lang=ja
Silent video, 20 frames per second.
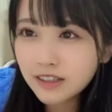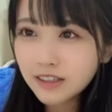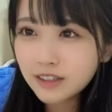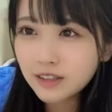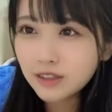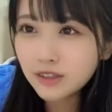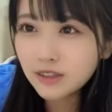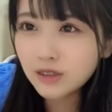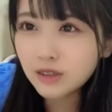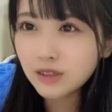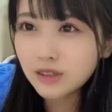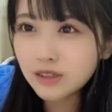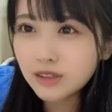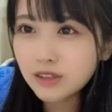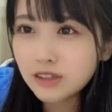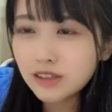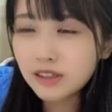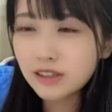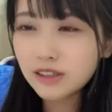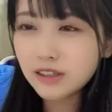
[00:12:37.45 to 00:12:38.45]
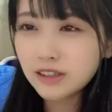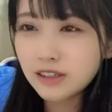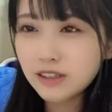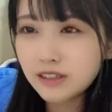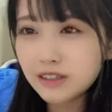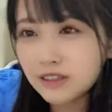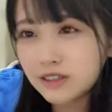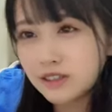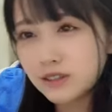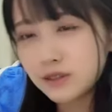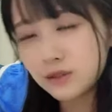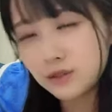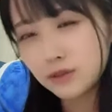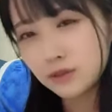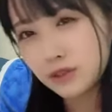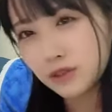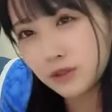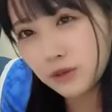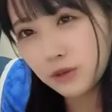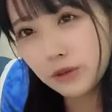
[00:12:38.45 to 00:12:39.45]
そうですねそう
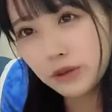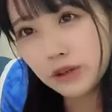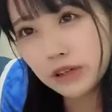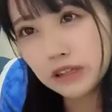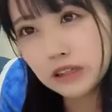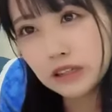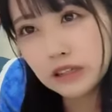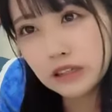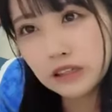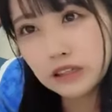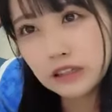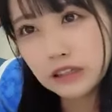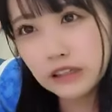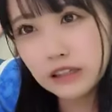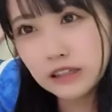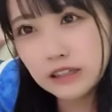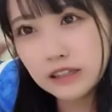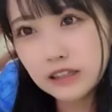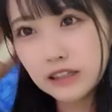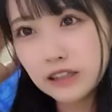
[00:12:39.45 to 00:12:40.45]
非公開なんでね